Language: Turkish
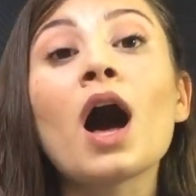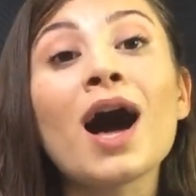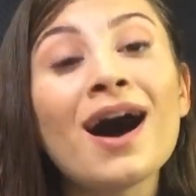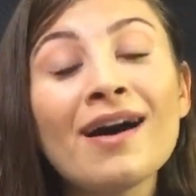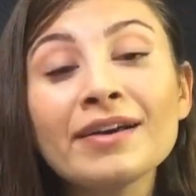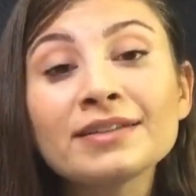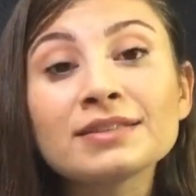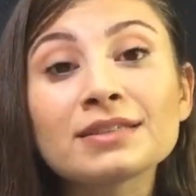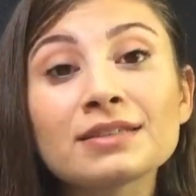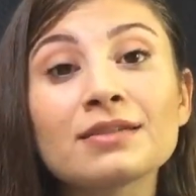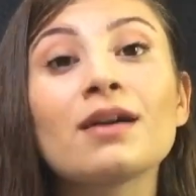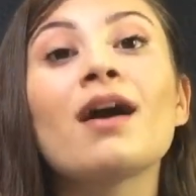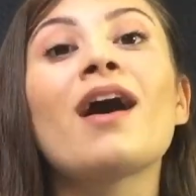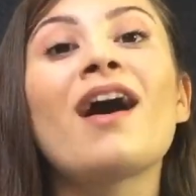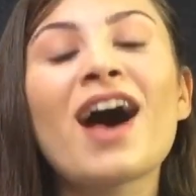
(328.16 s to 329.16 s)

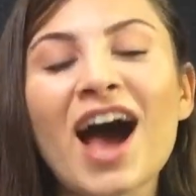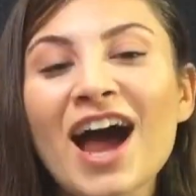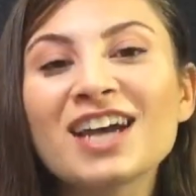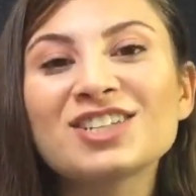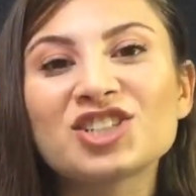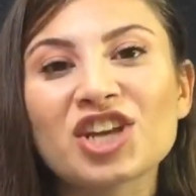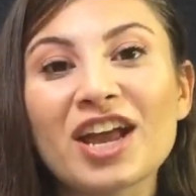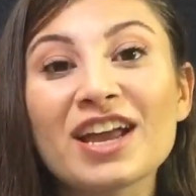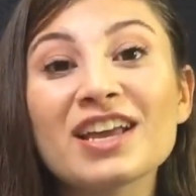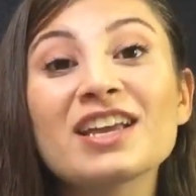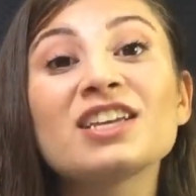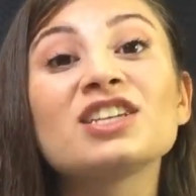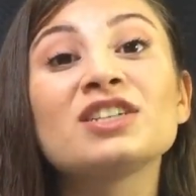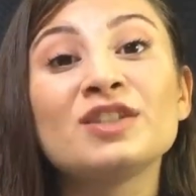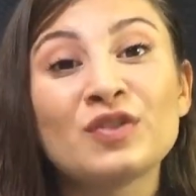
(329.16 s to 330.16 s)
aynı her şey
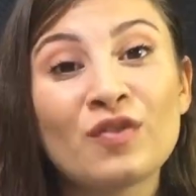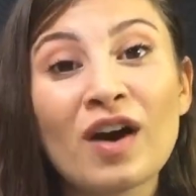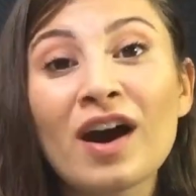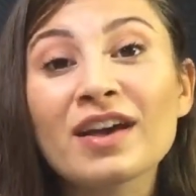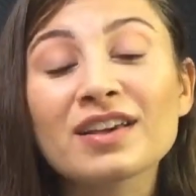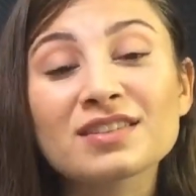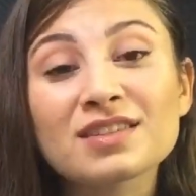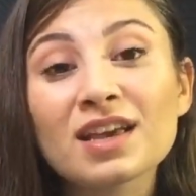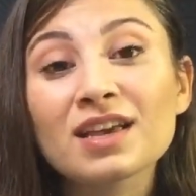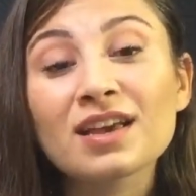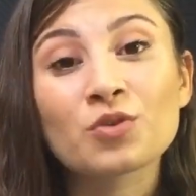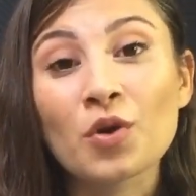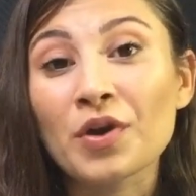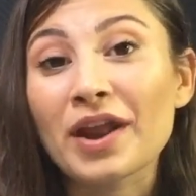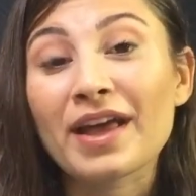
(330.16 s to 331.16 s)
rivayete
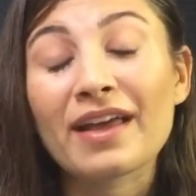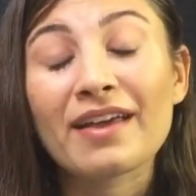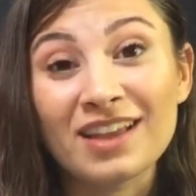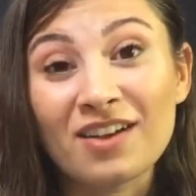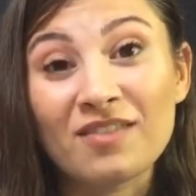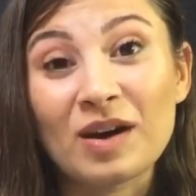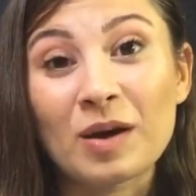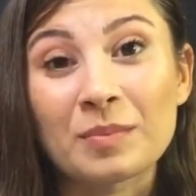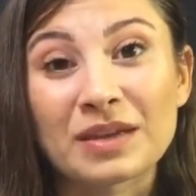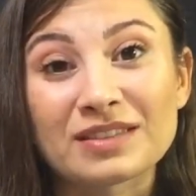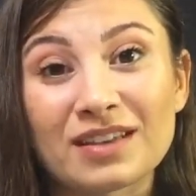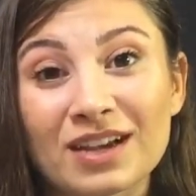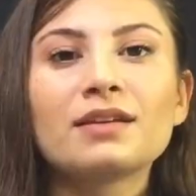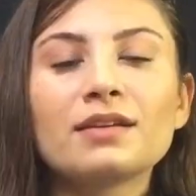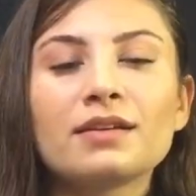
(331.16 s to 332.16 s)
göre devam
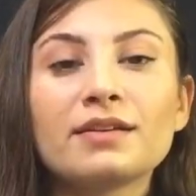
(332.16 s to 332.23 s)
eder.